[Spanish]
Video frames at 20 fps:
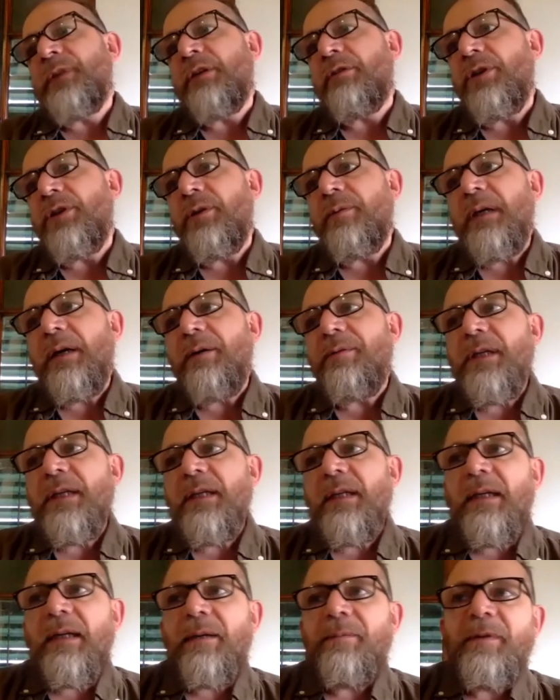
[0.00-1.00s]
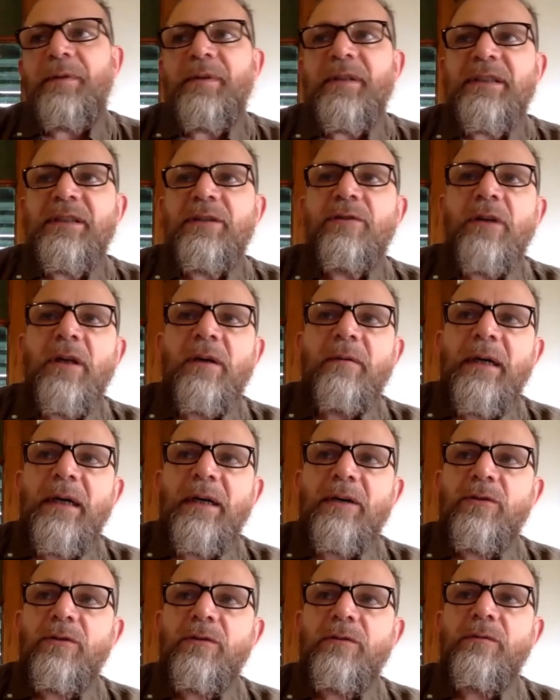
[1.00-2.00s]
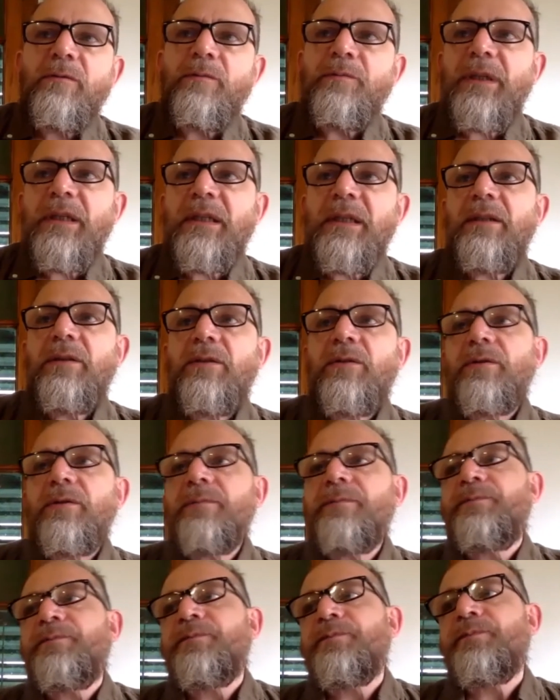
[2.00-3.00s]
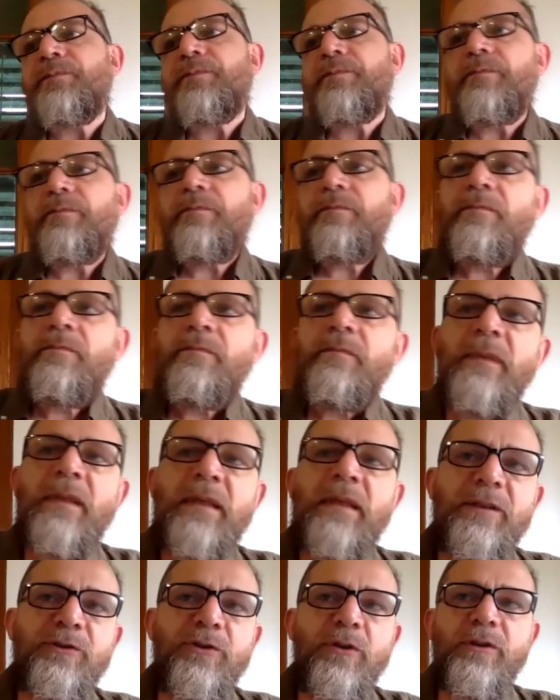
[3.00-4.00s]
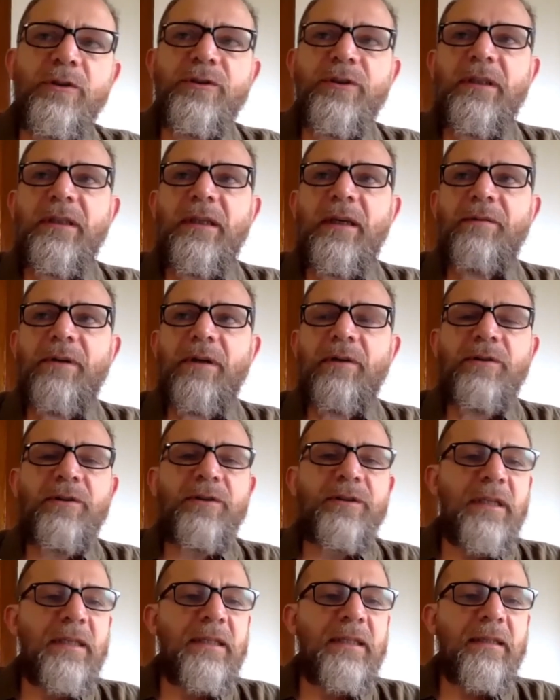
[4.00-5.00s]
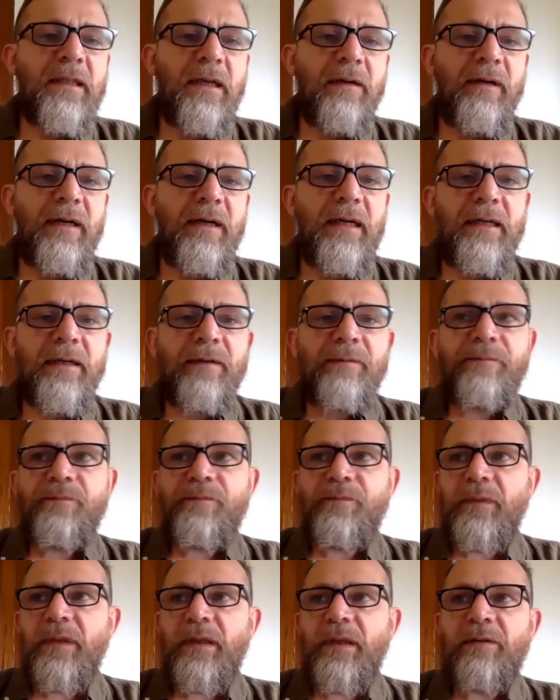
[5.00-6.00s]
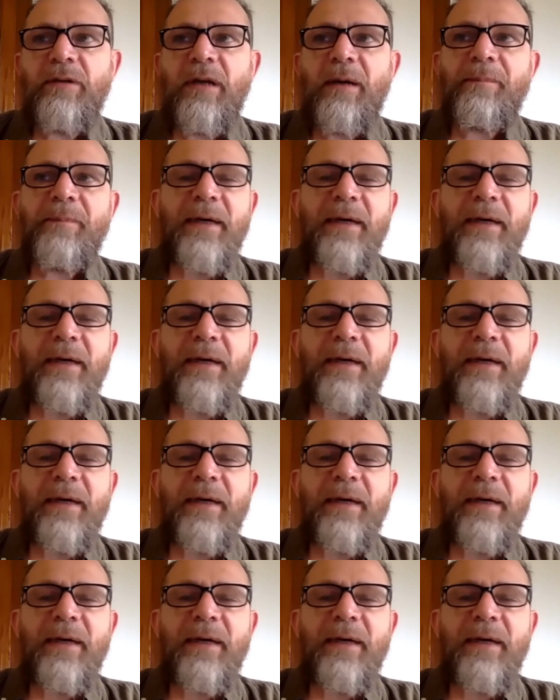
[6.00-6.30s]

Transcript: Y cuando voy a abrir era mi vecino de abajo, un viejito, que yo lo solía ver cuando salía a trabajar, era una